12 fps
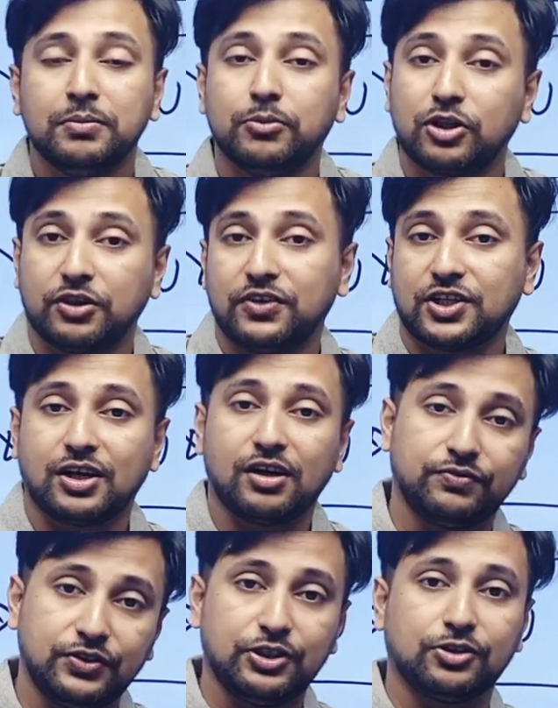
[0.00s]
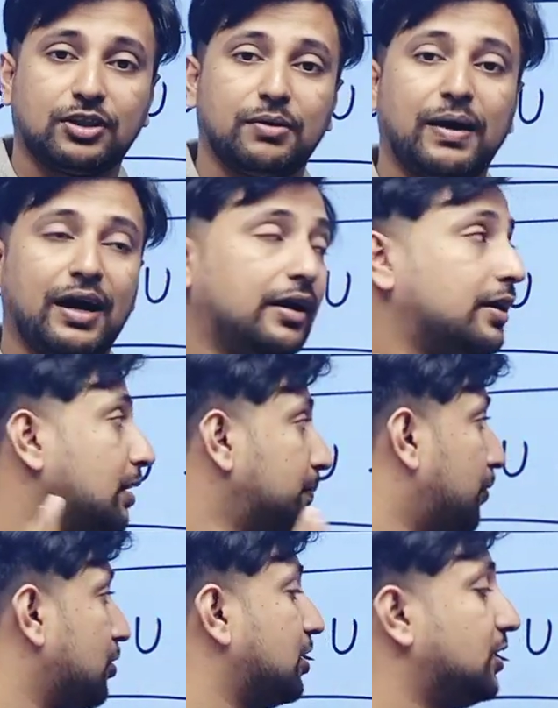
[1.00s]
মোটিভেশনাল ভিডিওতে বা
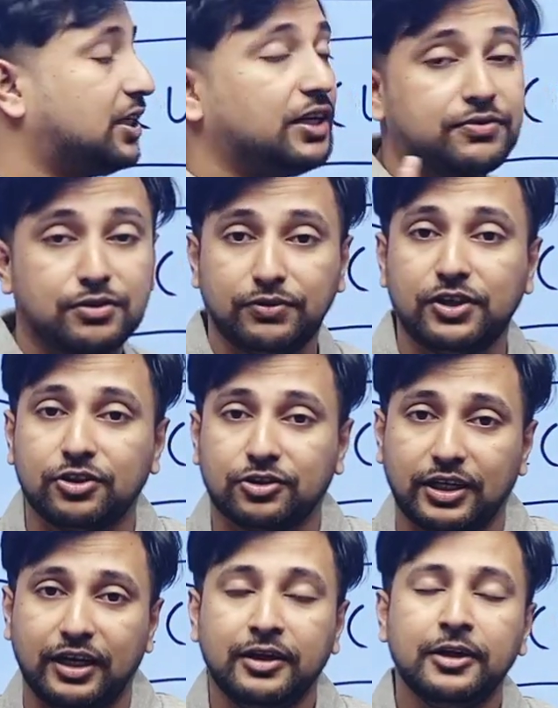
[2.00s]
ইম্পর্টেন্ট টিপস ভিডিওতে